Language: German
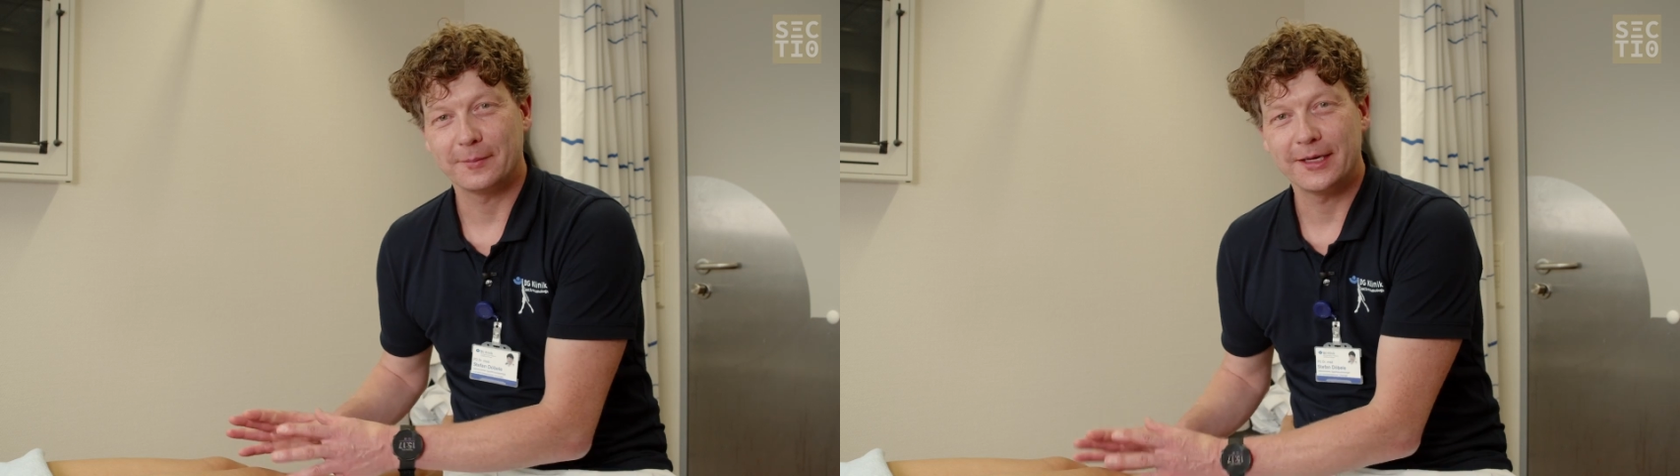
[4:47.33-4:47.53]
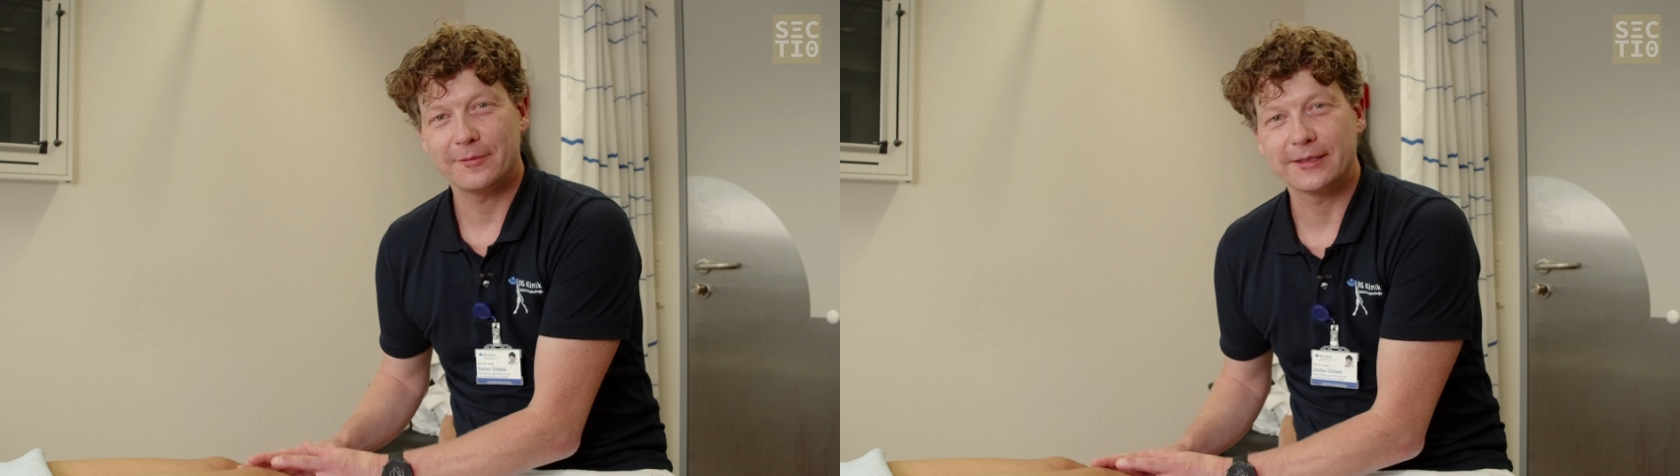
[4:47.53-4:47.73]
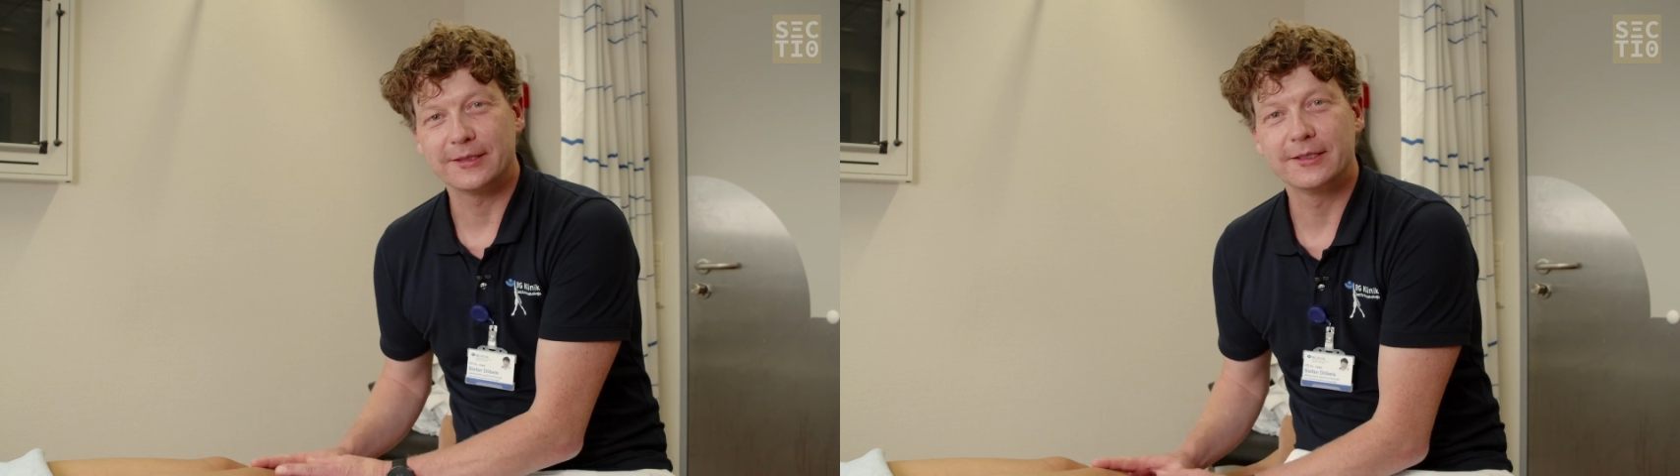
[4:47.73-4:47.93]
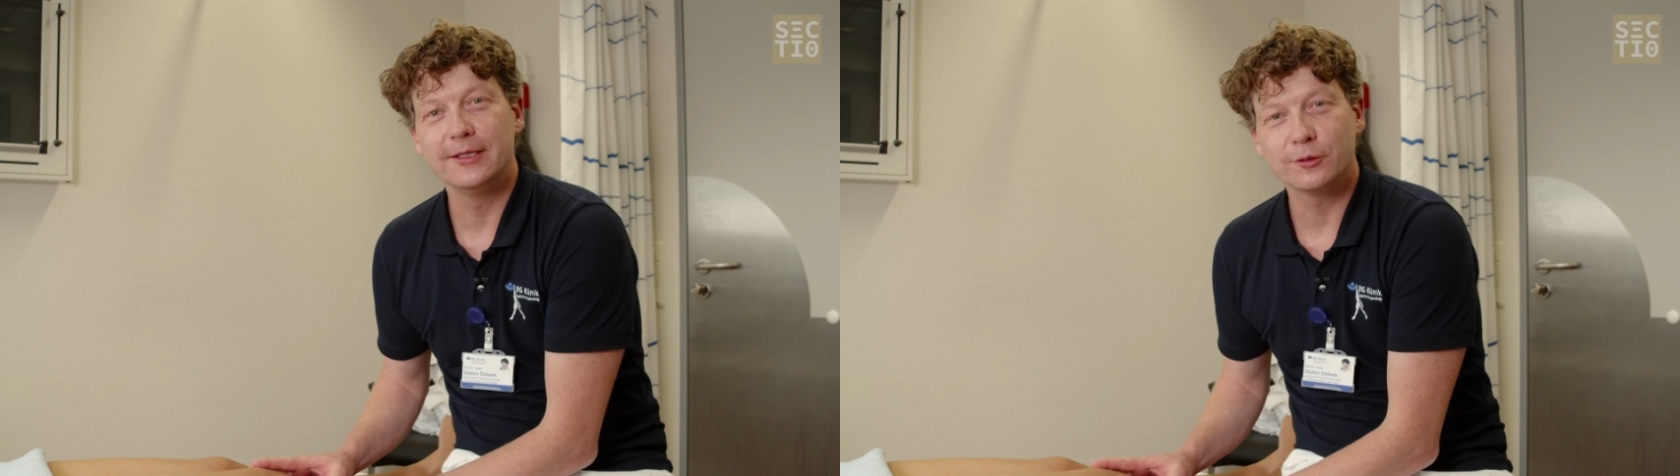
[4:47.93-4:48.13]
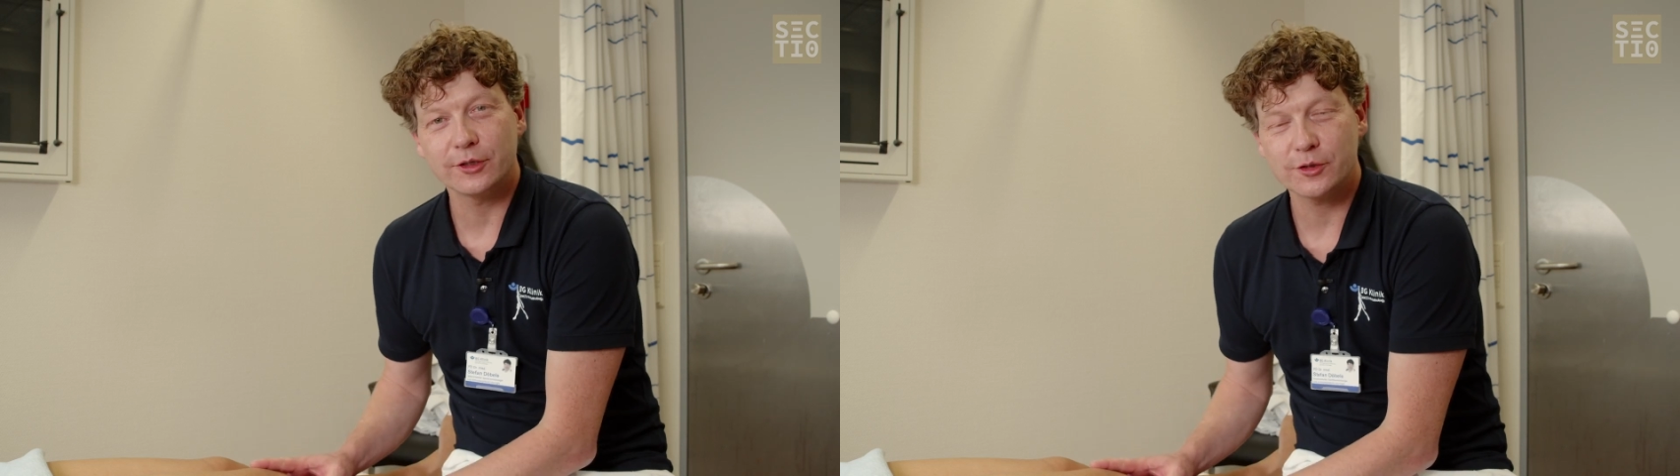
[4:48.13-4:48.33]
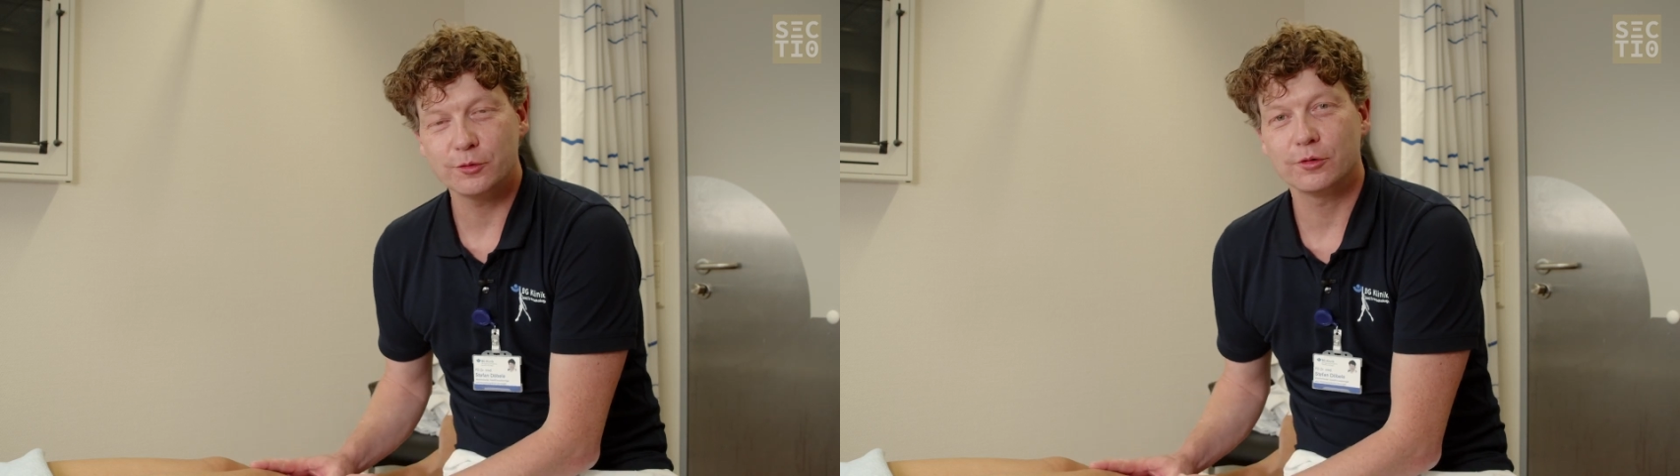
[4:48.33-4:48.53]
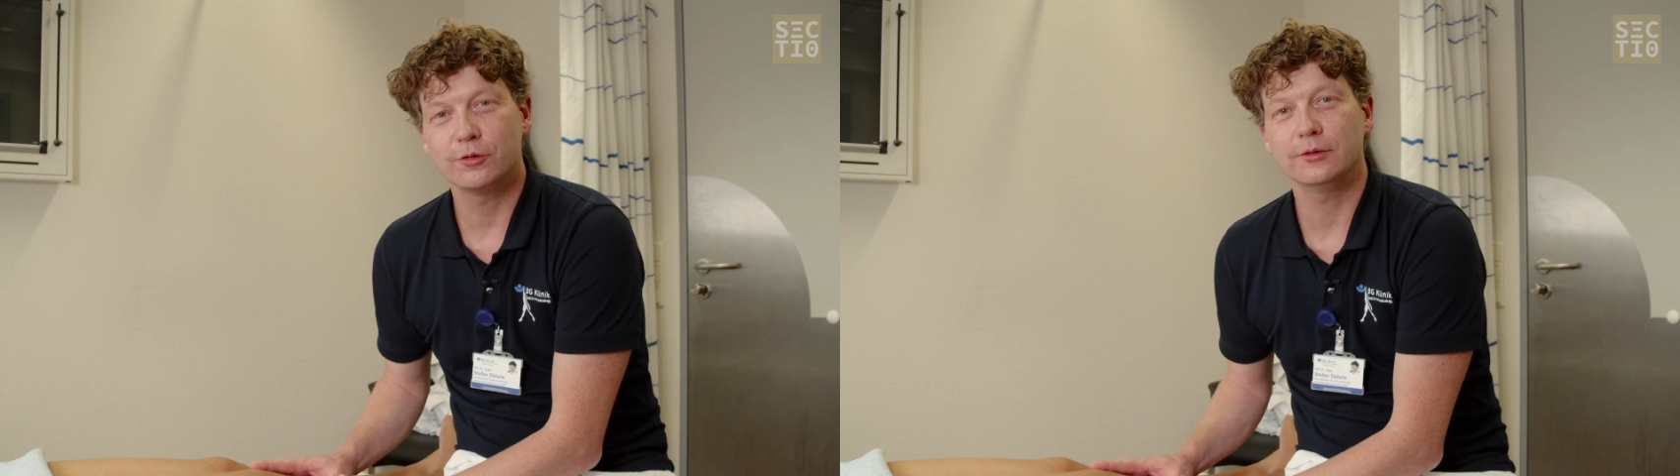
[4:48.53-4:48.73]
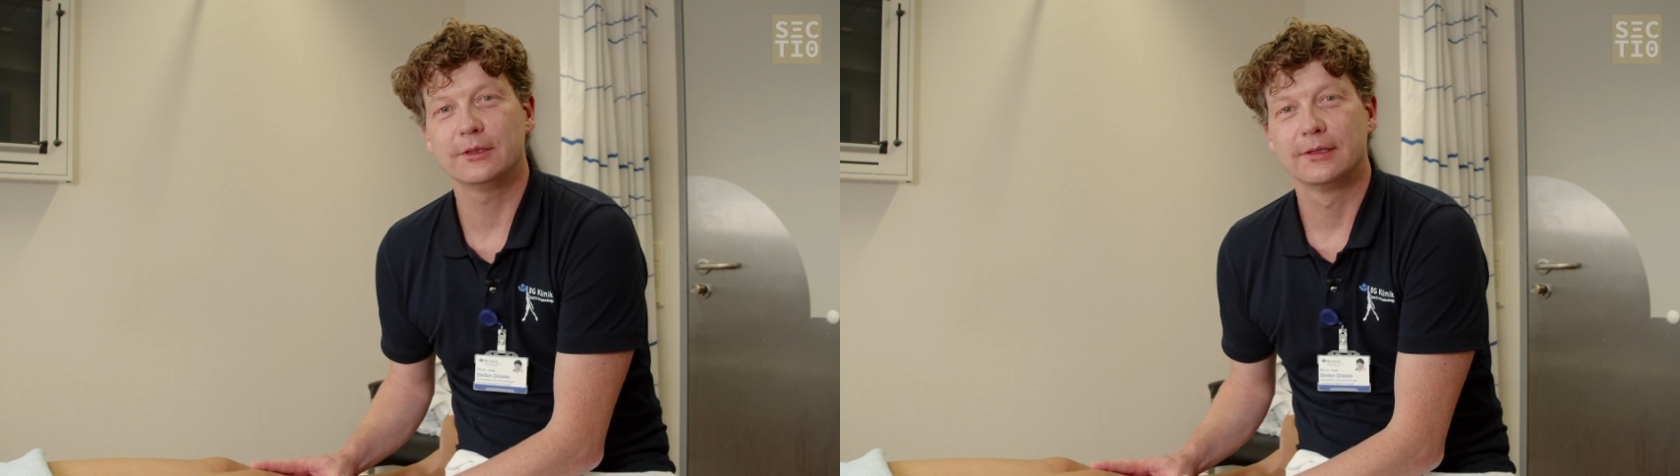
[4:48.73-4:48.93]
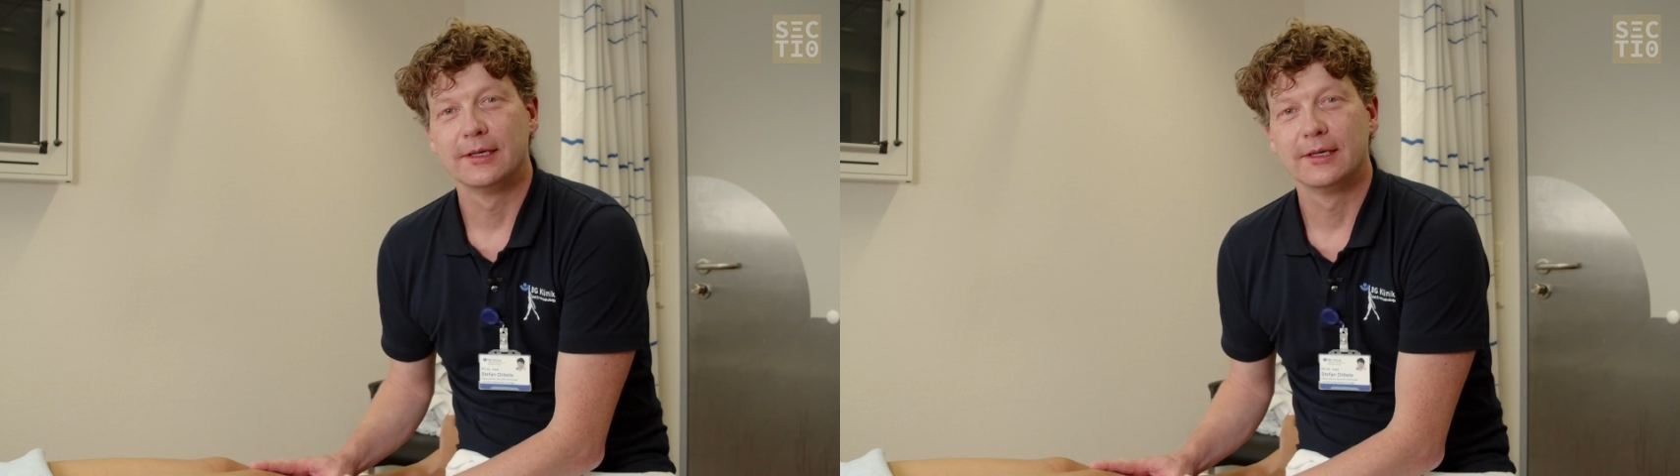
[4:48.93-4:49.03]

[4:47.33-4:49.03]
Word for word: Endeffekt die Knieuntersuchung.